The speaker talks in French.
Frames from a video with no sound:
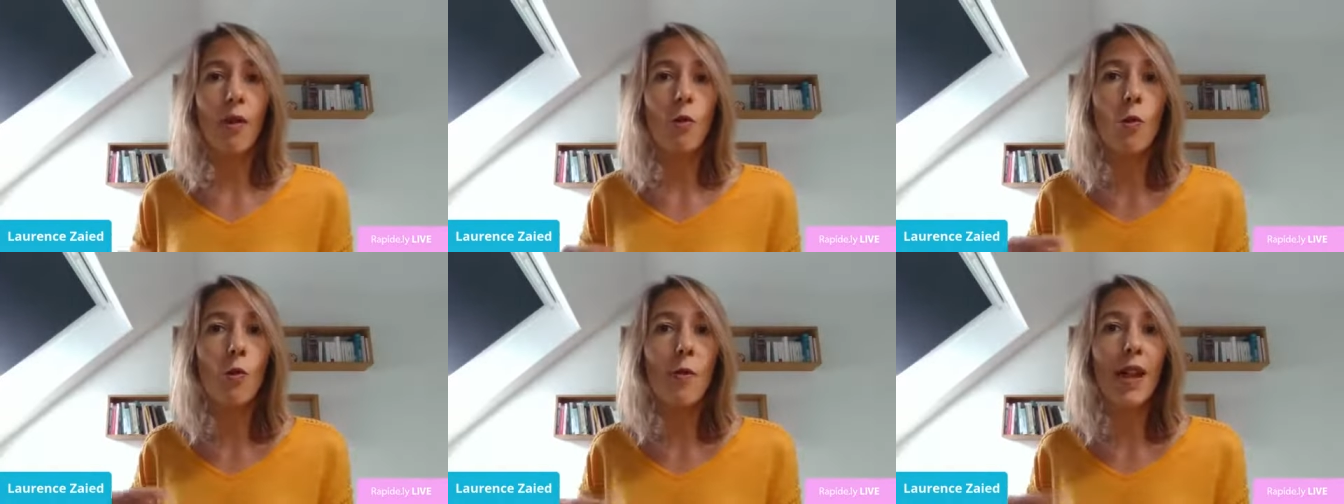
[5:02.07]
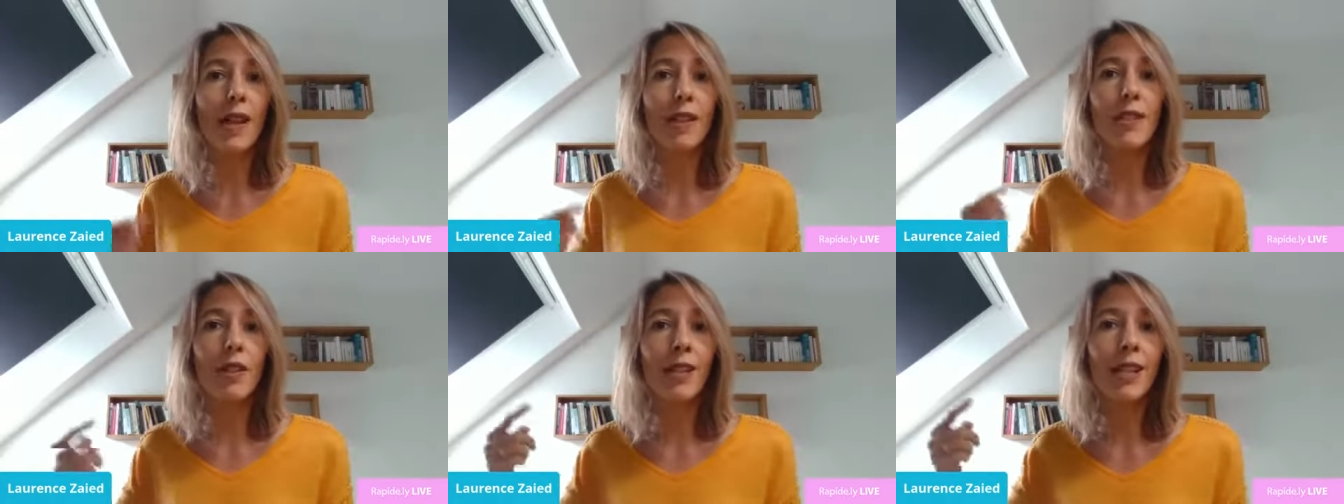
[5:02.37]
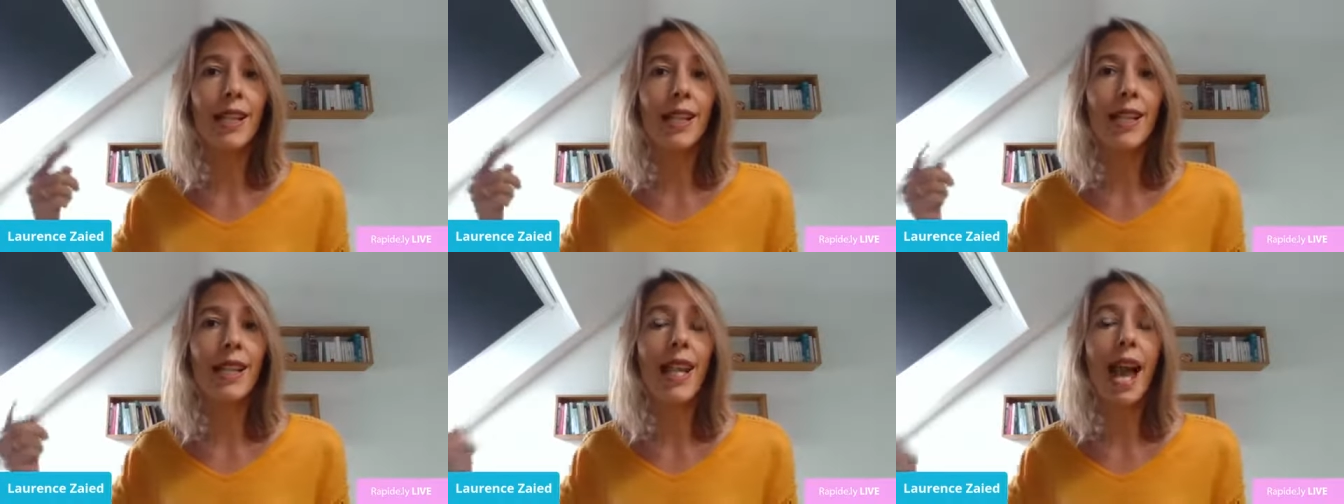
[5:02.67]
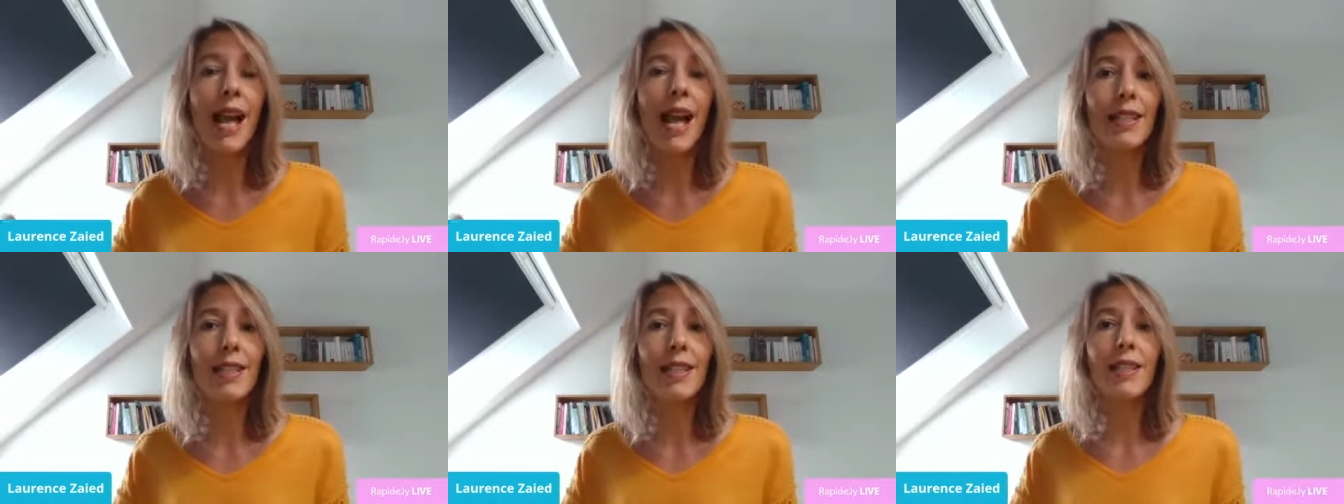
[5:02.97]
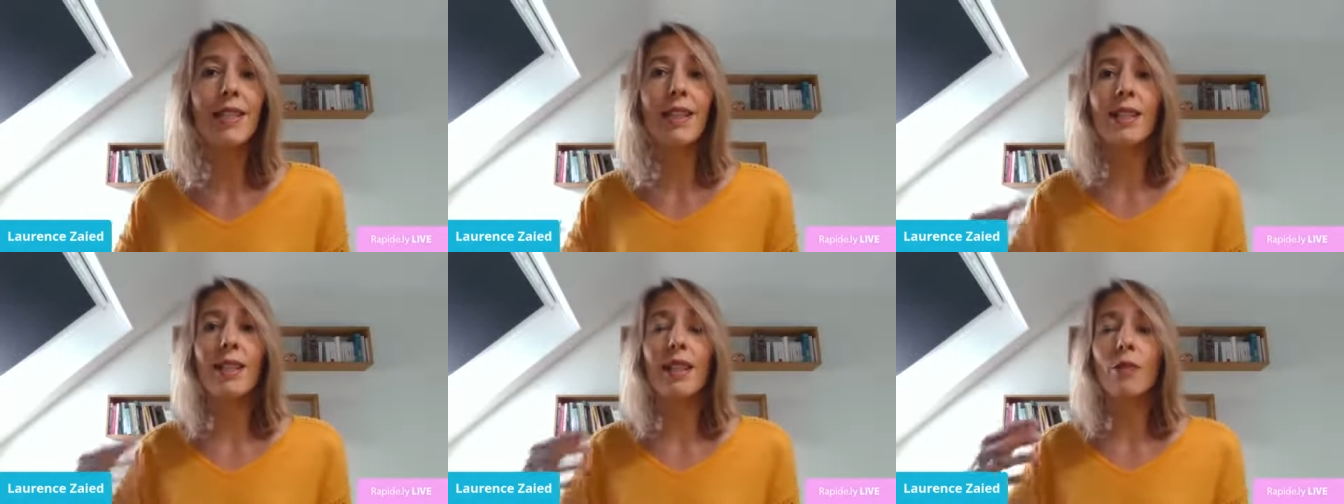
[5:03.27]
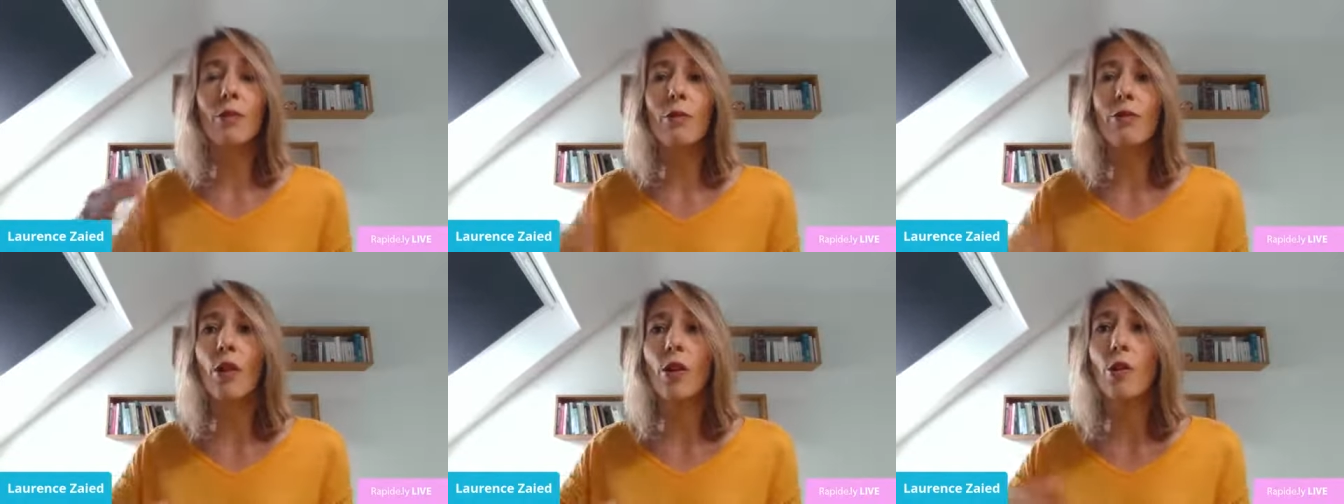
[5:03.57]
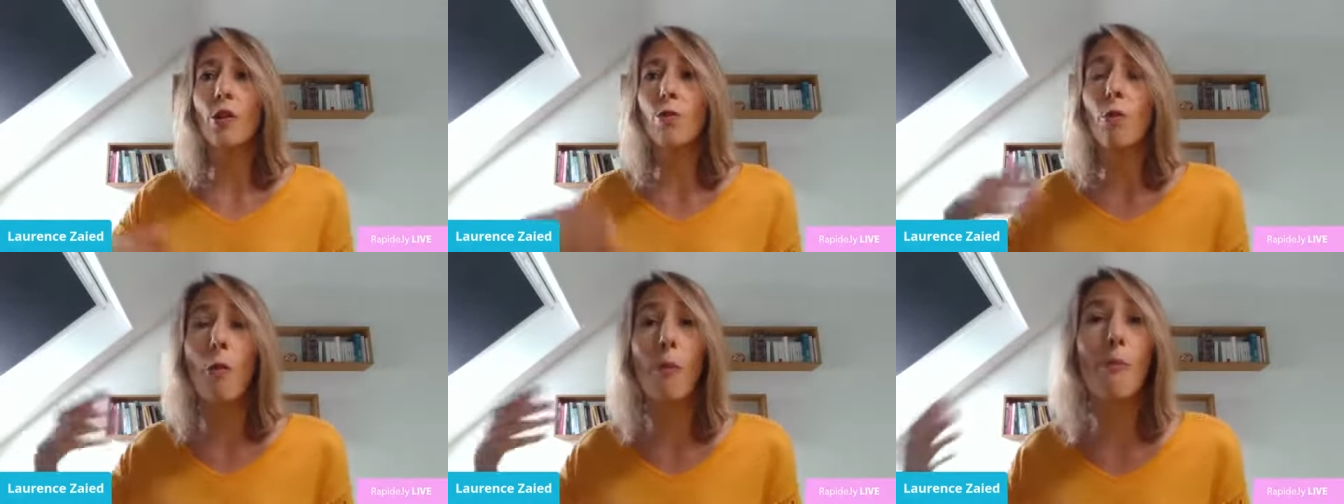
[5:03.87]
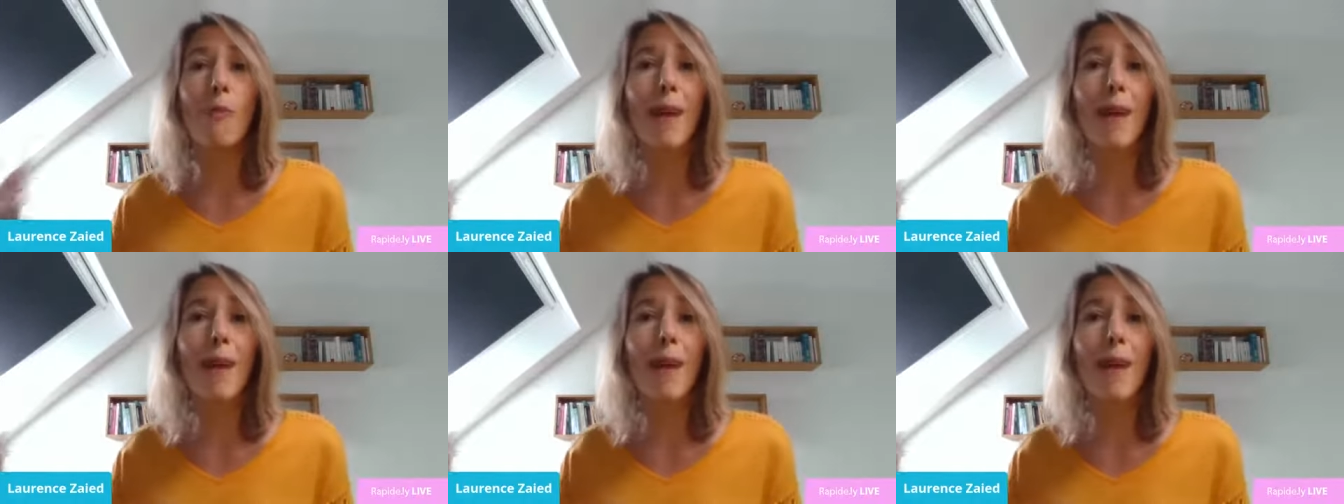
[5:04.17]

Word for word: aux personnes qui assistent à cette conférence pour